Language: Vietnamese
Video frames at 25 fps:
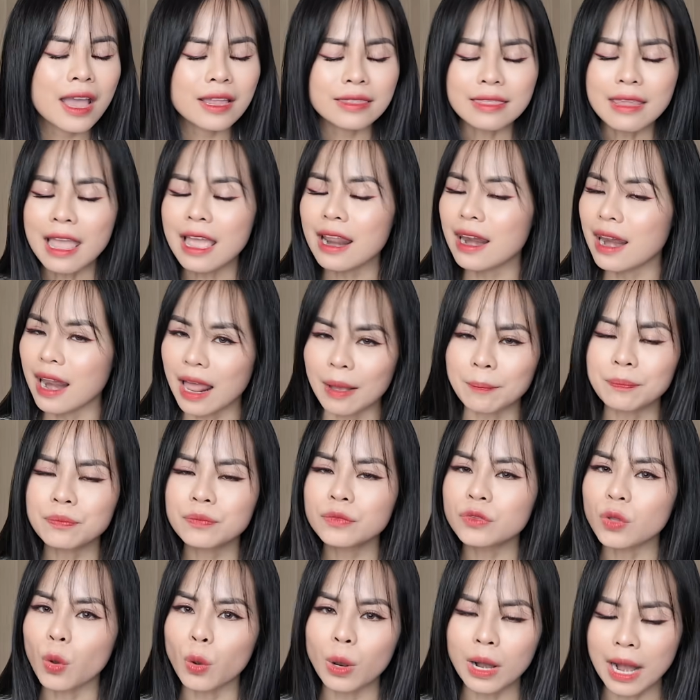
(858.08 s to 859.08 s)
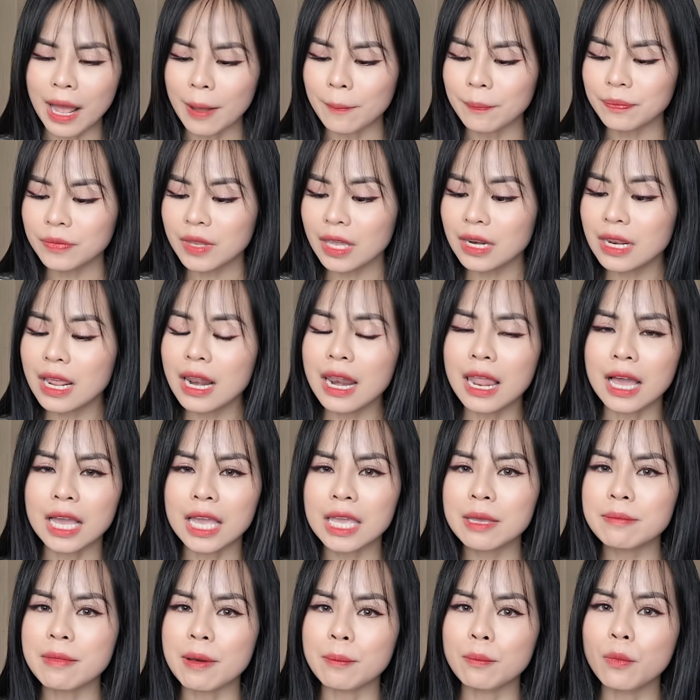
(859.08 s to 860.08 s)
đen lắm, tối lắm Thế nên là
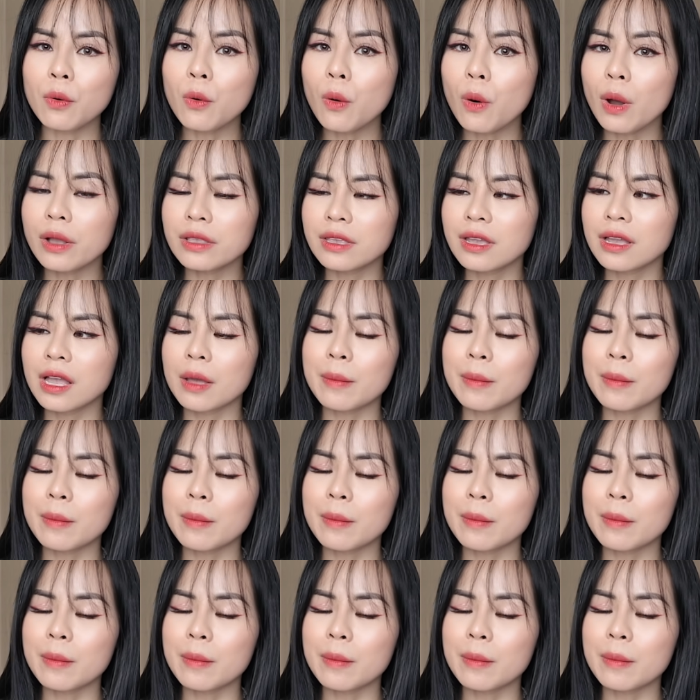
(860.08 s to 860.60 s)
khi mà mua nhá,